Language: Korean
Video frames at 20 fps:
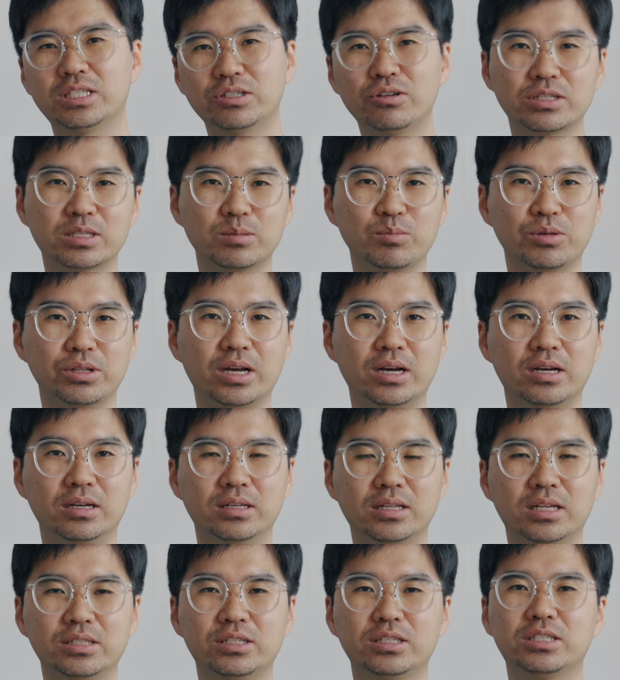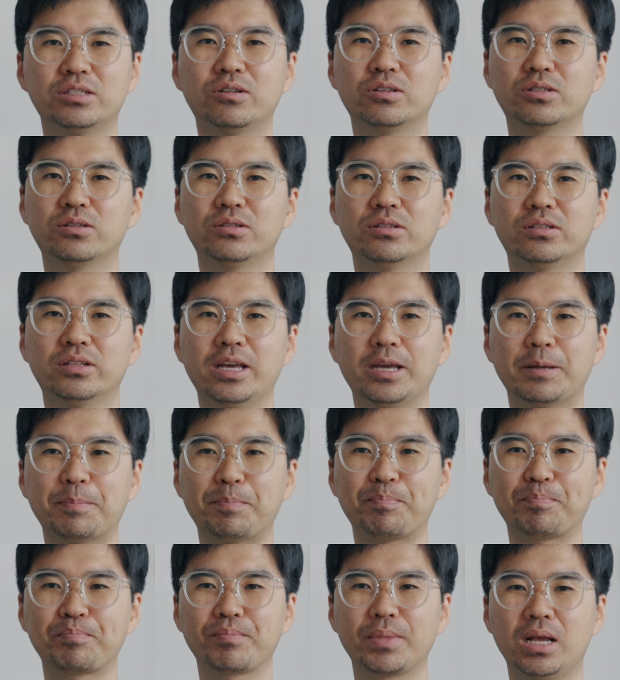찍었습니다 사실 찍었었는데
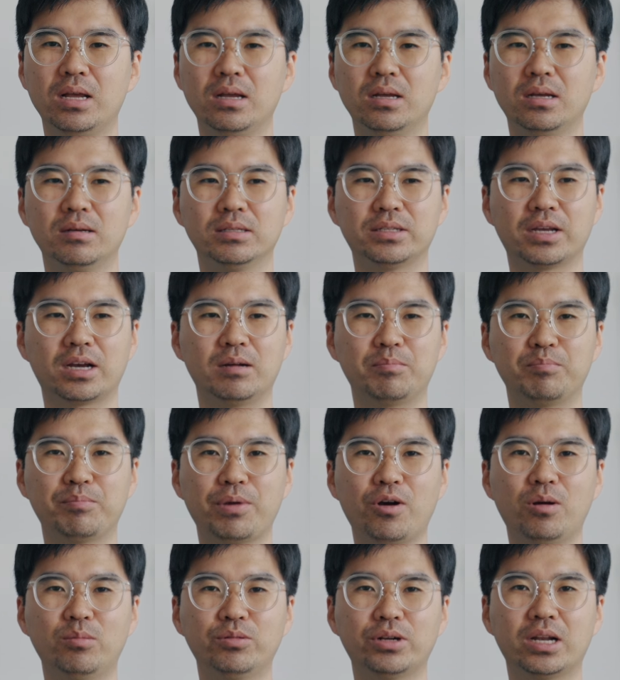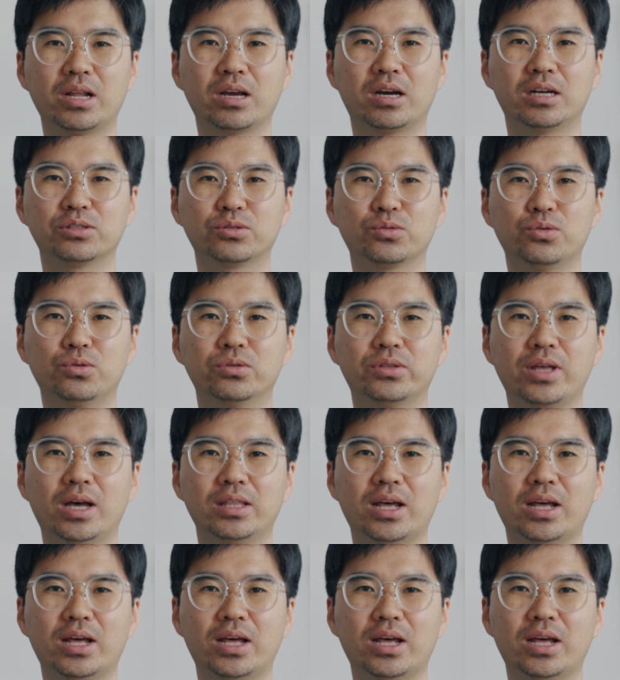제가 백업을 안 해가지고 다